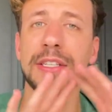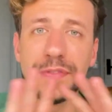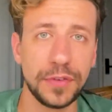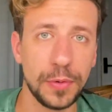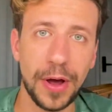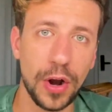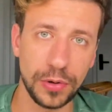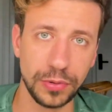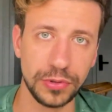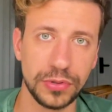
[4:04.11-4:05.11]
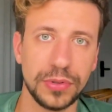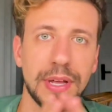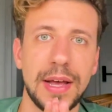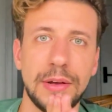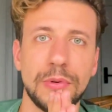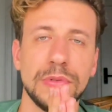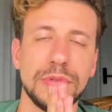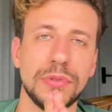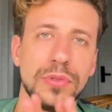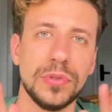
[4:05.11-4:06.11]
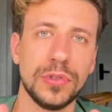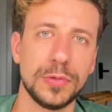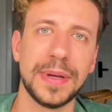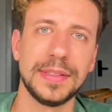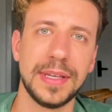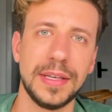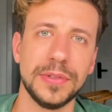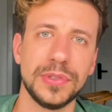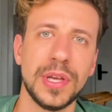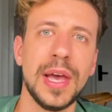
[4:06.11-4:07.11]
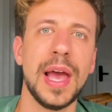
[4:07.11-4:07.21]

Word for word: Esse foi o maior custo, tá? O custo do, dos passeios.